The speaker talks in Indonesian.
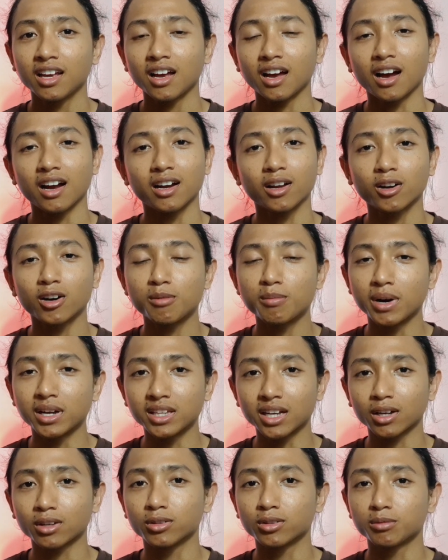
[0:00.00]
ada kok
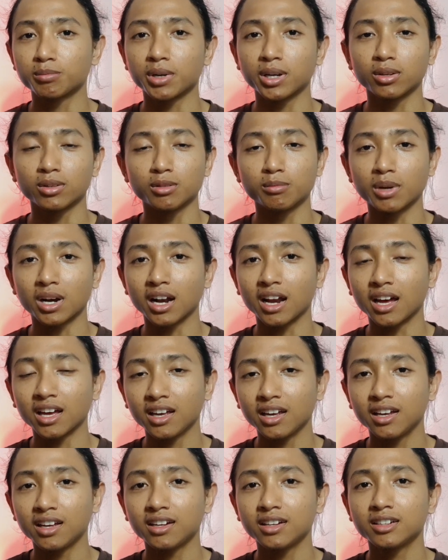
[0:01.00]
banyak youtuber-youtuber
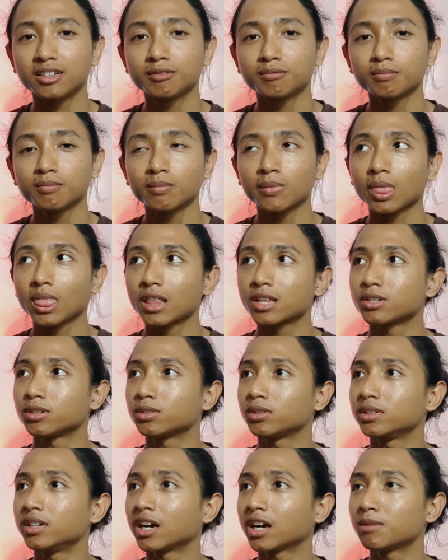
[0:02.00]
lain
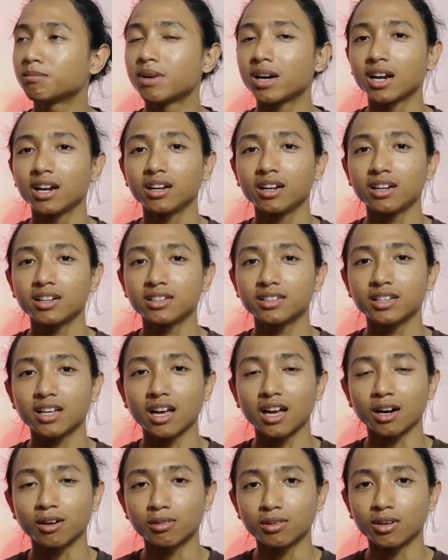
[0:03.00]
contohnya kemarin
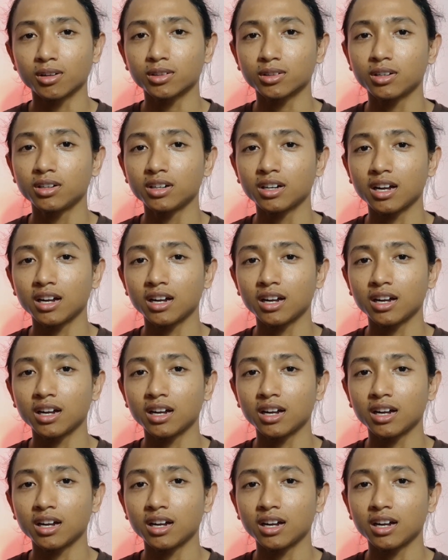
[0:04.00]
aku nonton